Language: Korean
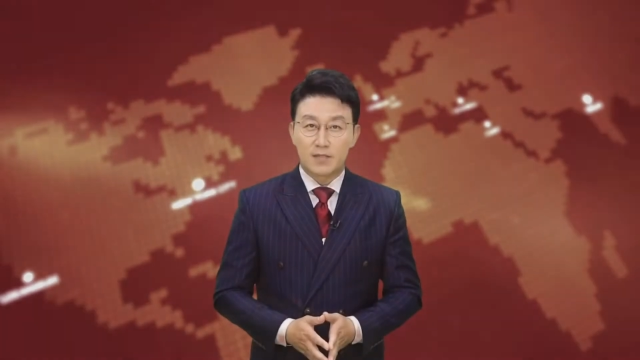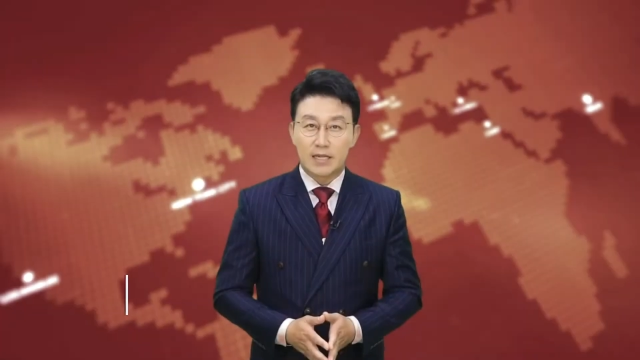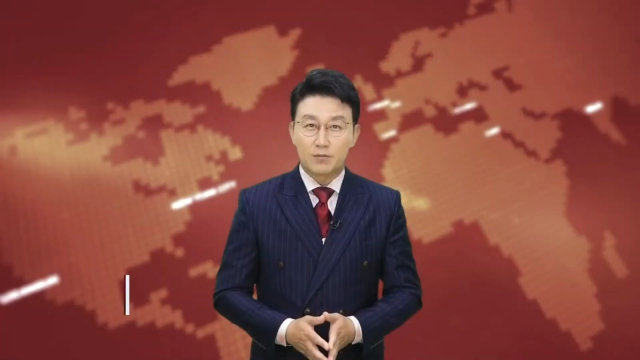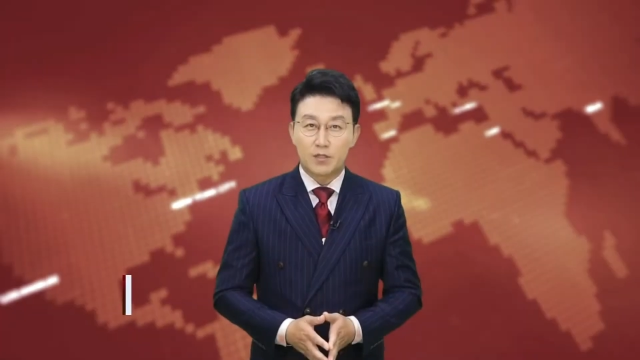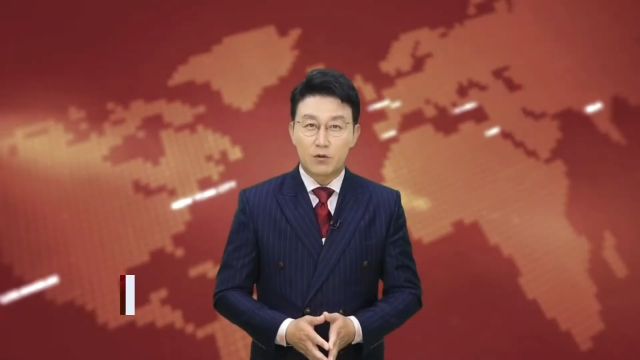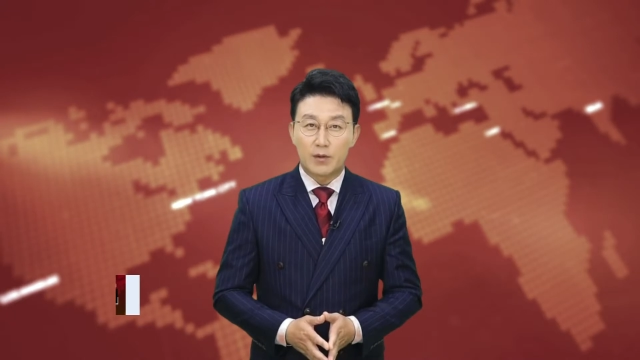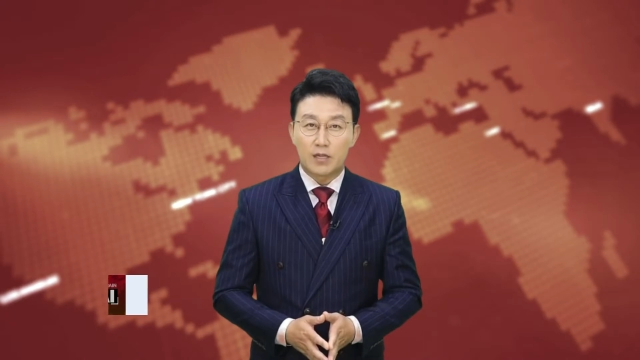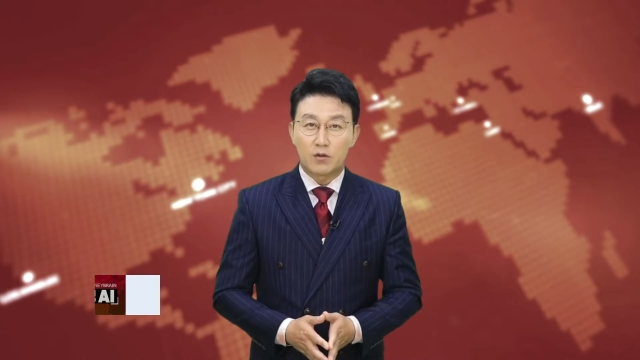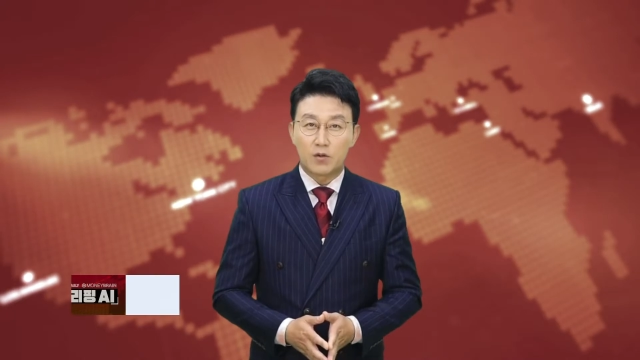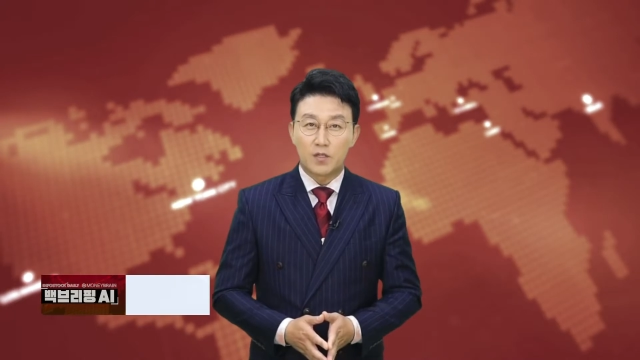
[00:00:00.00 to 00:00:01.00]

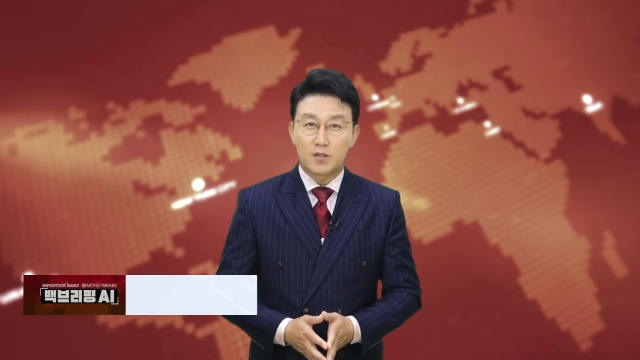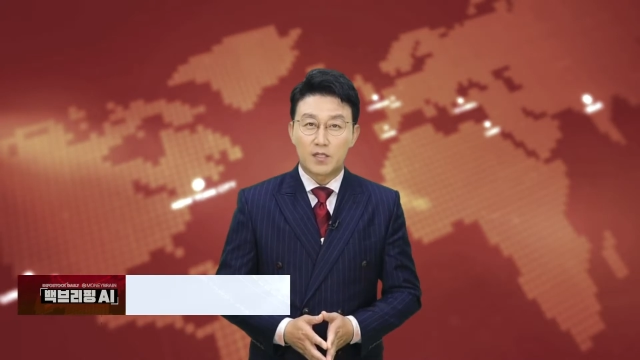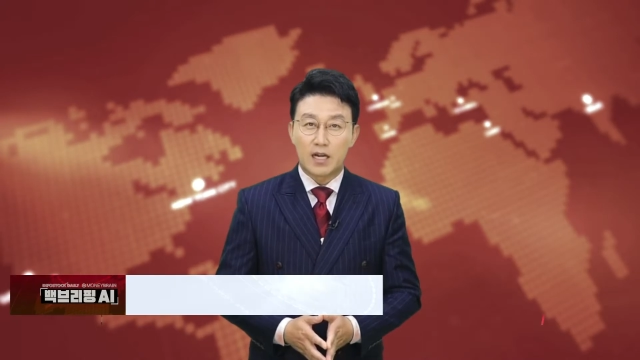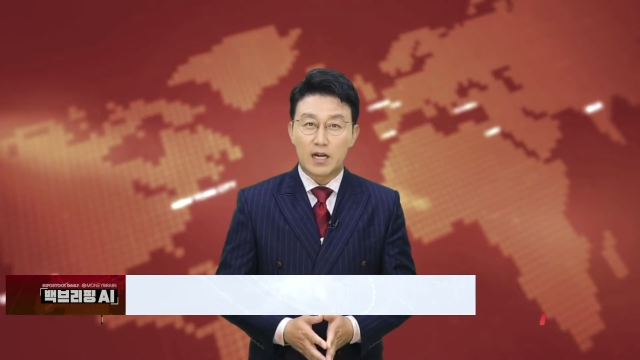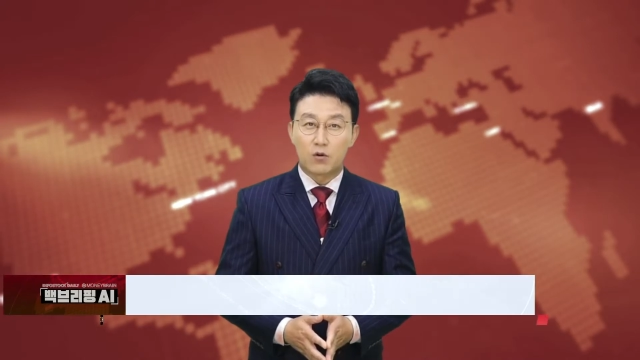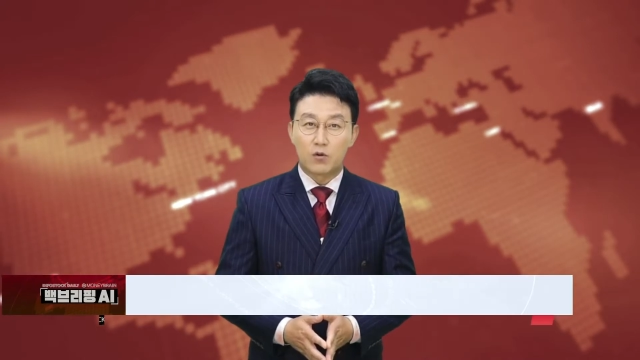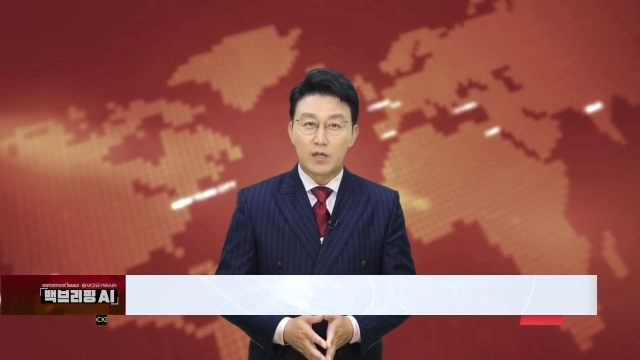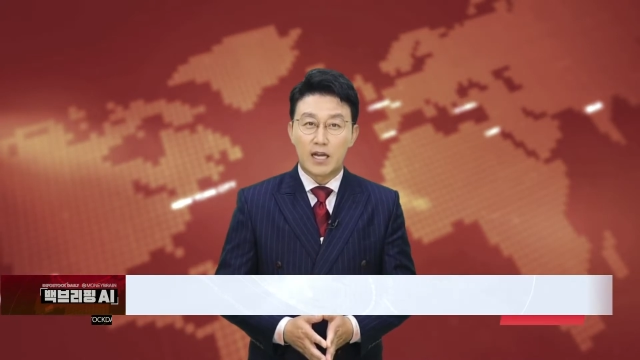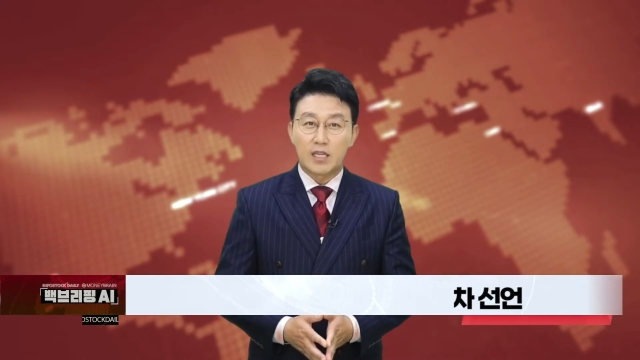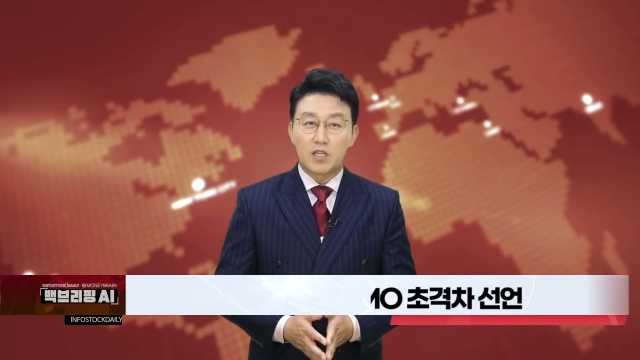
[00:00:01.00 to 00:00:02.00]
삼성바이오로직스가
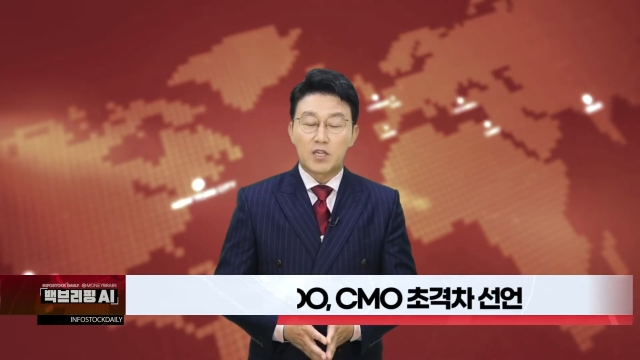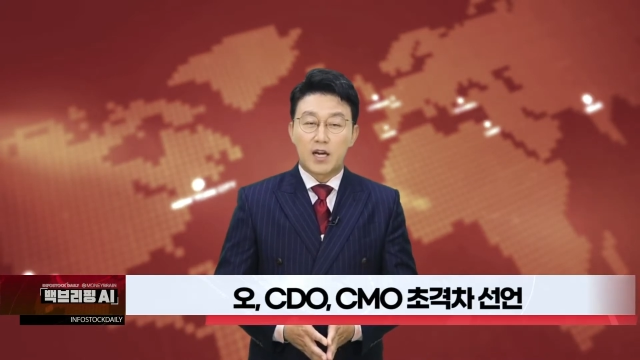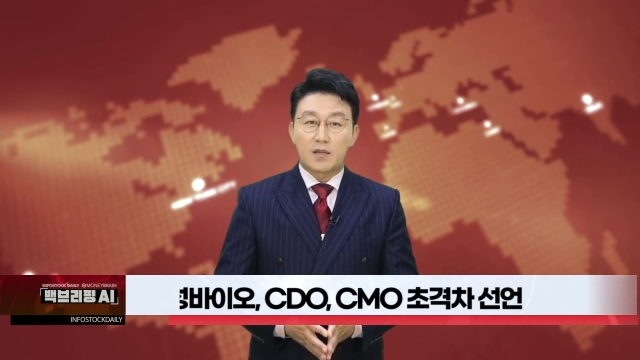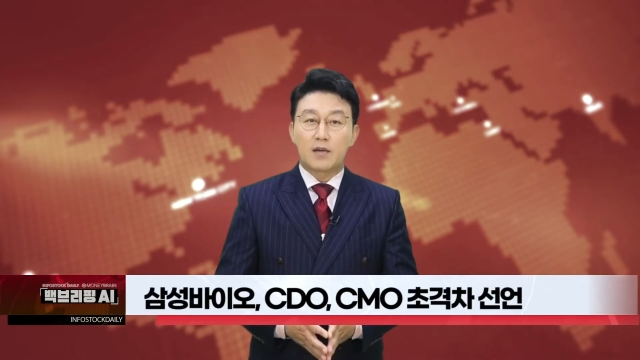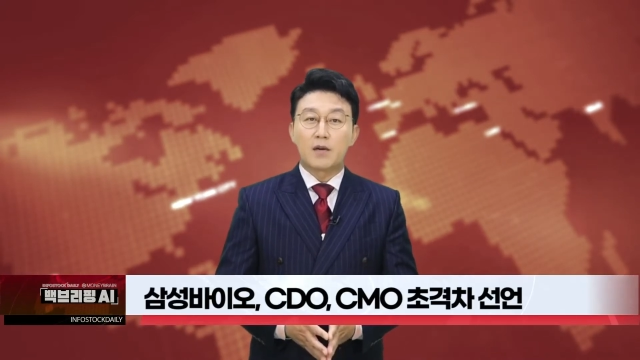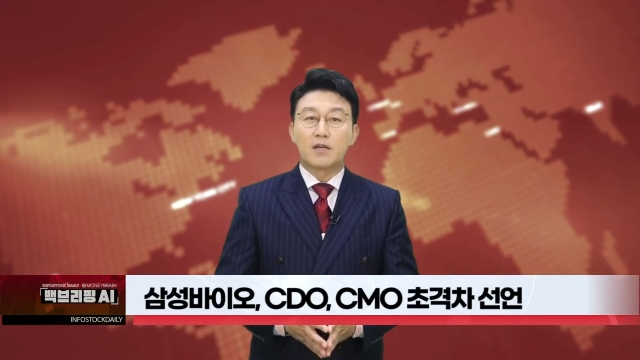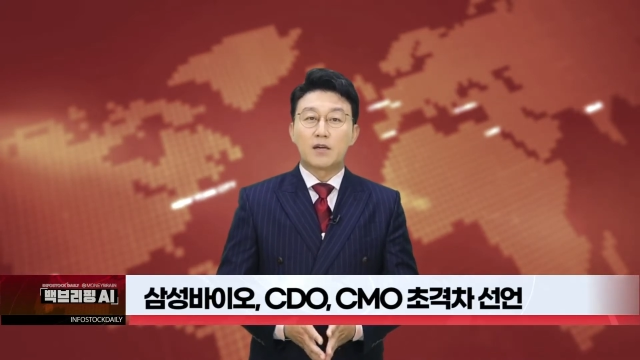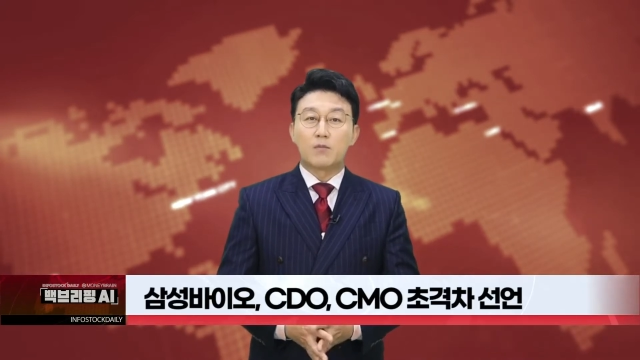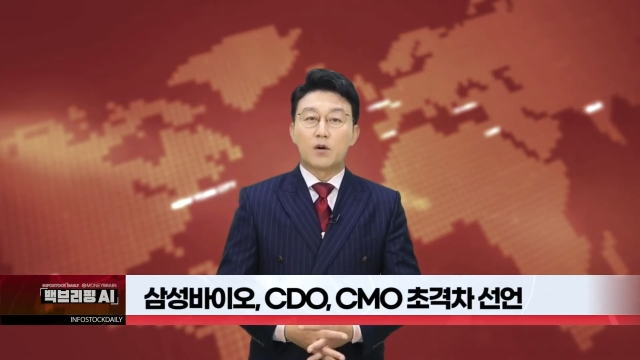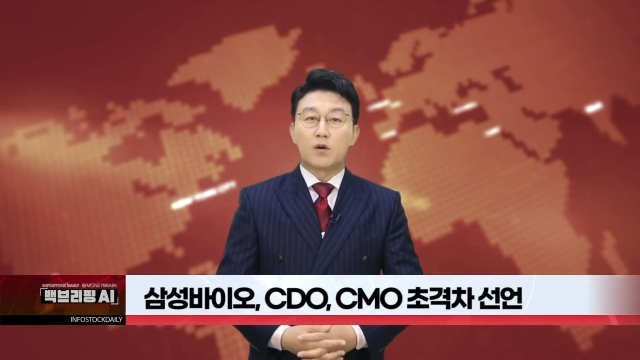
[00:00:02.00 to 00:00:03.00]
온라인 기자간담회를
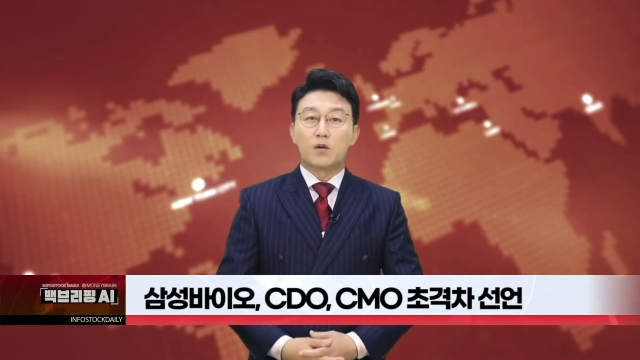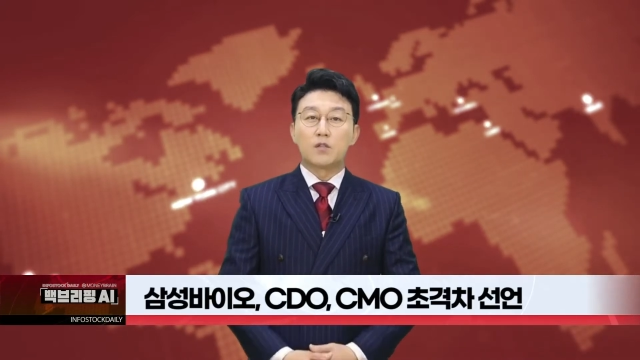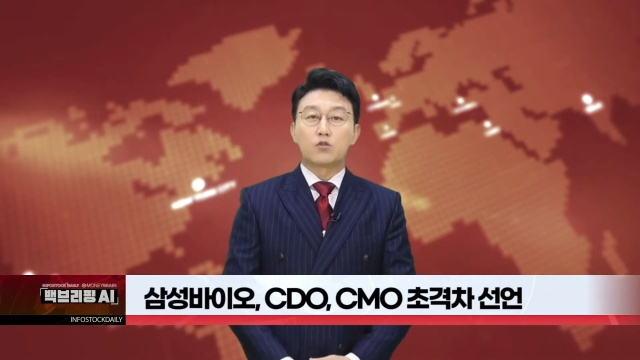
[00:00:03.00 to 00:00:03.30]
열고